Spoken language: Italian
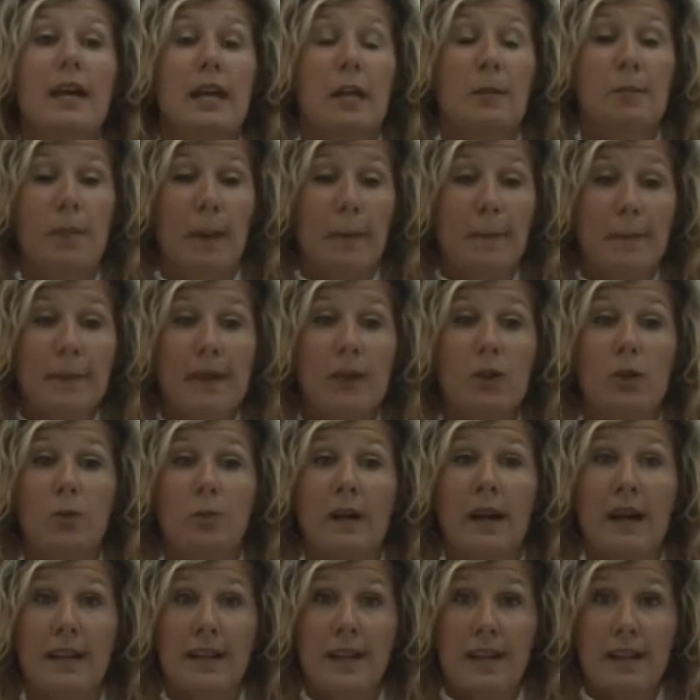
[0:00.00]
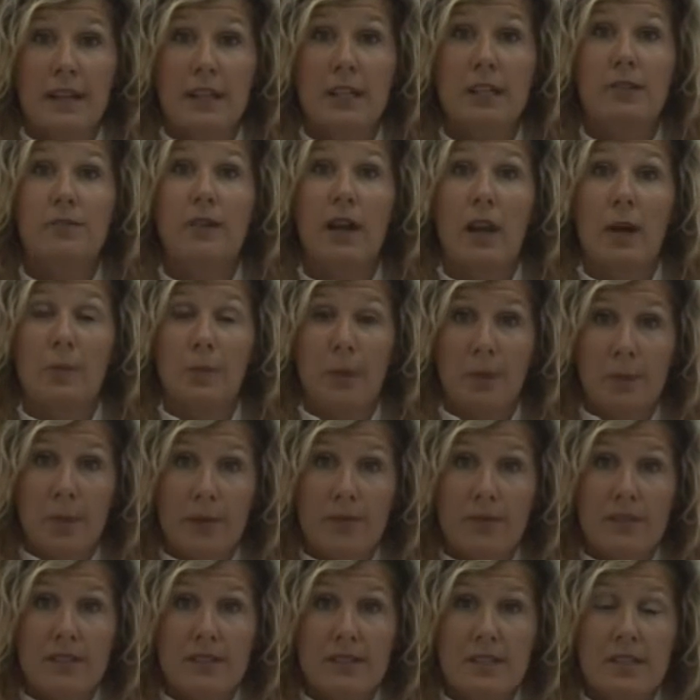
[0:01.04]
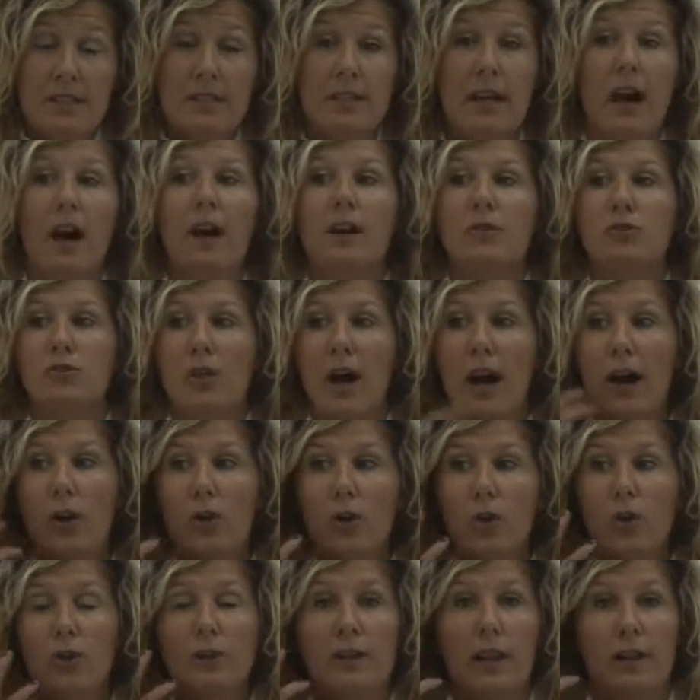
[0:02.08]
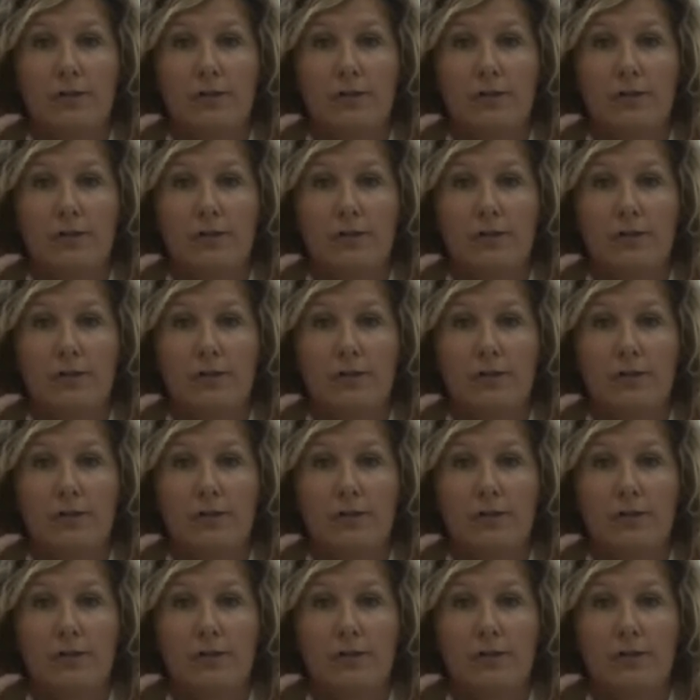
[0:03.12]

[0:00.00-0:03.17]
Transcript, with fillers: il bambino magari arriva alla prima visita già con